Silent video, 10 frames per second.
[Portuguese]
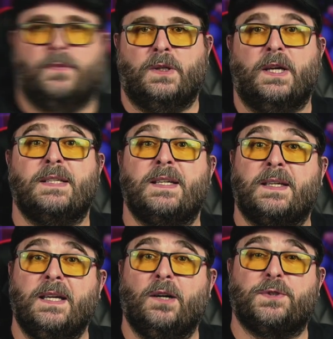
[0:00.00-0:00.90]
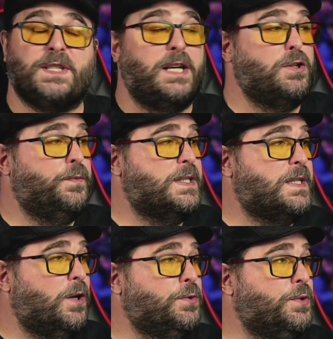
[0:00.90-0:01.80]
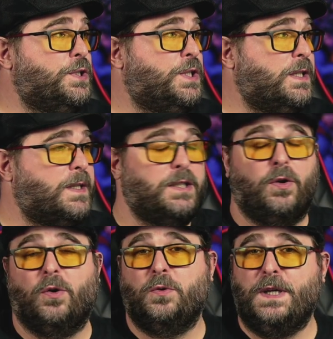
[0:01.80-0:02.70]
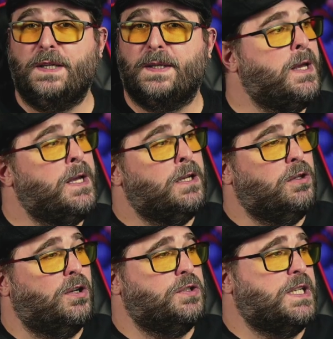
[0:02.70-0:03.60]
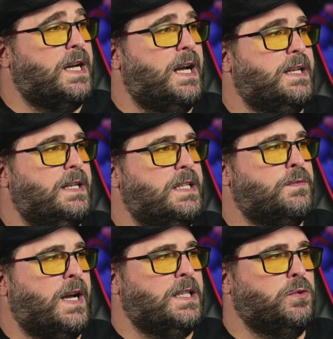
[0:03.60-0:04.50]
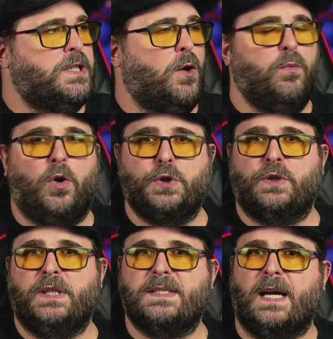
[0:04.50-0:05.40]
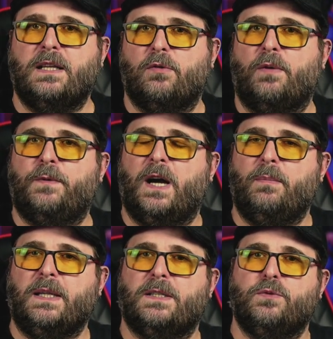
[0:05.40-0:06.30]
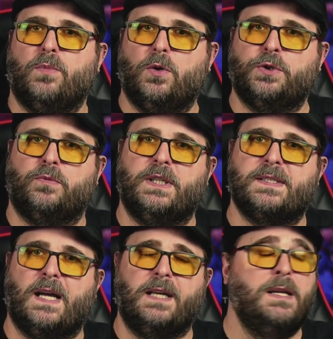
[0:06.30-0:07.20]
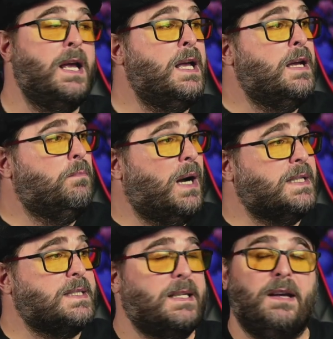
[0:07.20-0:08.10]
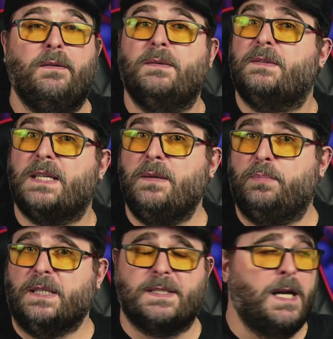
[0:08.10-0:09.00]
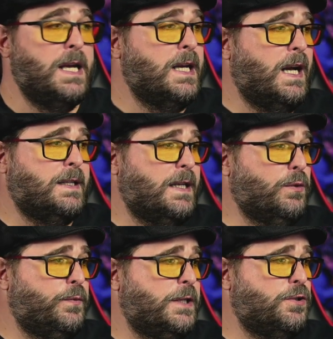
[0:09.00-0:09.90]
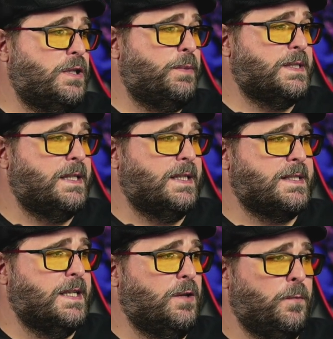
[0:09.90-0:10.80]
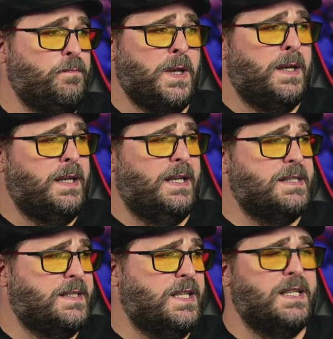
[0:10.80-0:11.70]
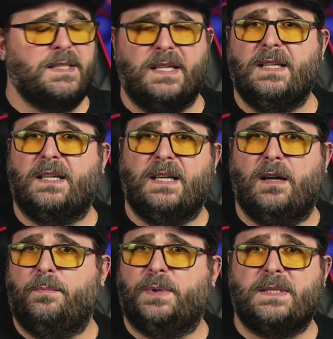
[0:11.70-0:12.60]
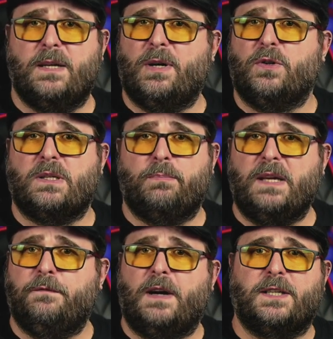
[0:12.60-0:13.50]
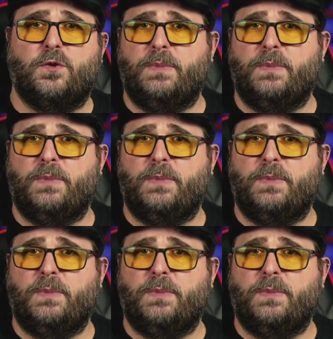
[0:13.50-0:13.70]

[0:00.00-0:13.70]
Esse aqui é o site oficial do Jitter ou Gitter. Logo de cara eles falam que é um motion design, então é uma ferramenta de motion design, mas que é simples. Até no vídeo de apresentação eles dizem né, que é para ser uma coisa bem fácil, bem